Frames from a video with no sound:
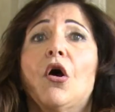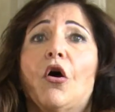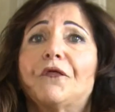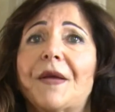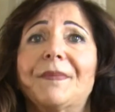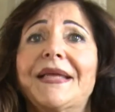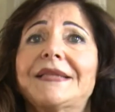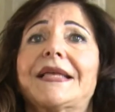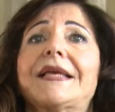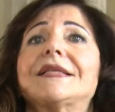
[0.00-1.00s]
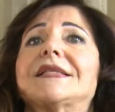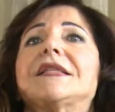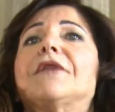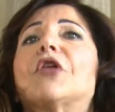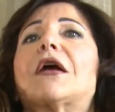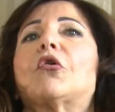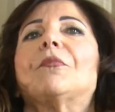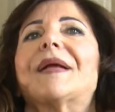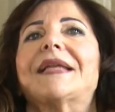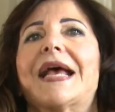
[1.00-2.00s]
Ovviamente si devono
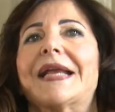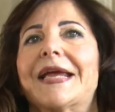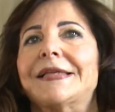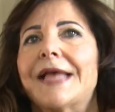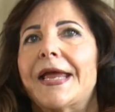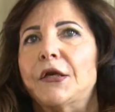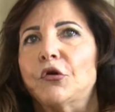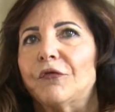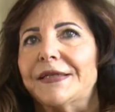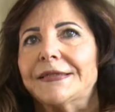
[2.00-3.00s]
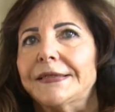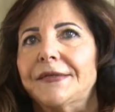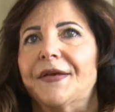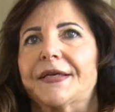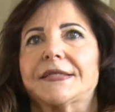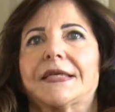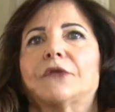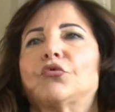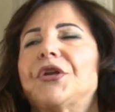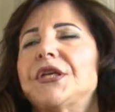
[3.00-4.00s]
accompagnare a idee innovative che
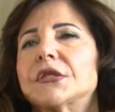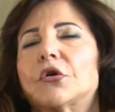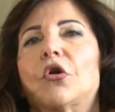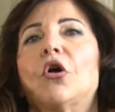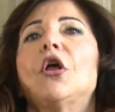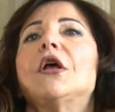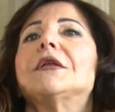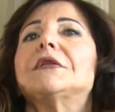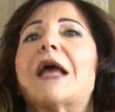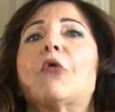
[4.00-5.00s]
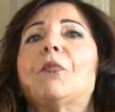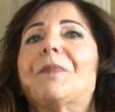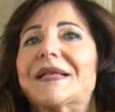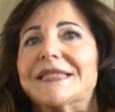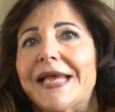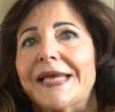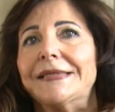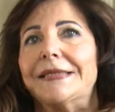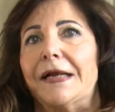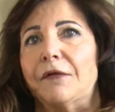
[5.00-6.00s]
scaturiscono da un
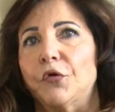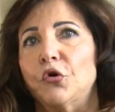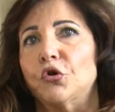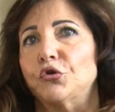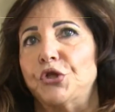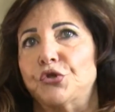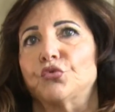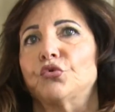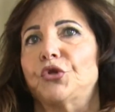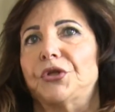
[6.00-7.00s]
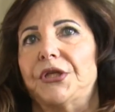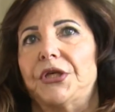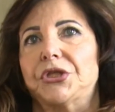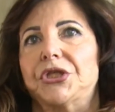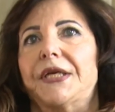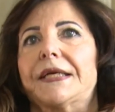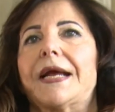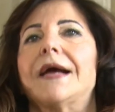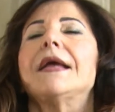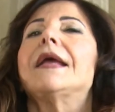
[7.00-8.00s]
paziente lavoro di studio e di
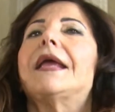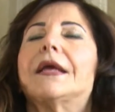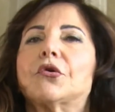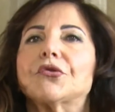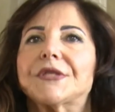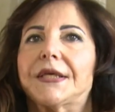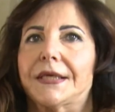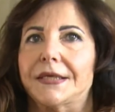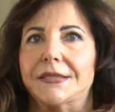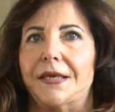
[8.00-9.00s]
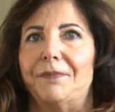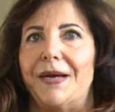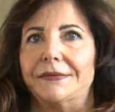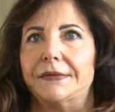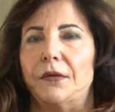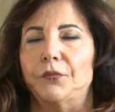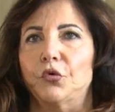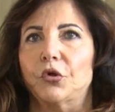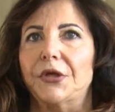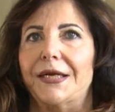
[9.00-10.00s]
ricerca. È così che si abbatte il
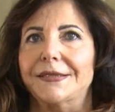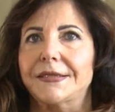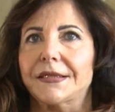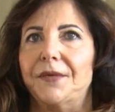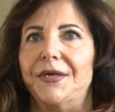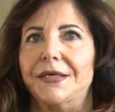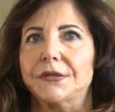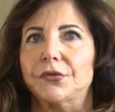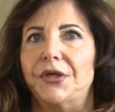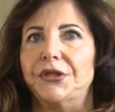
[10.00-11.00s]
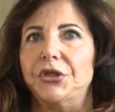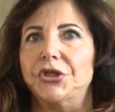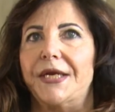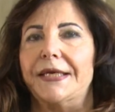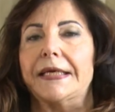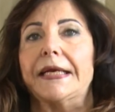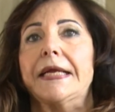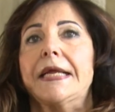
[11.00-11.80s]
muro della discriminazione di genere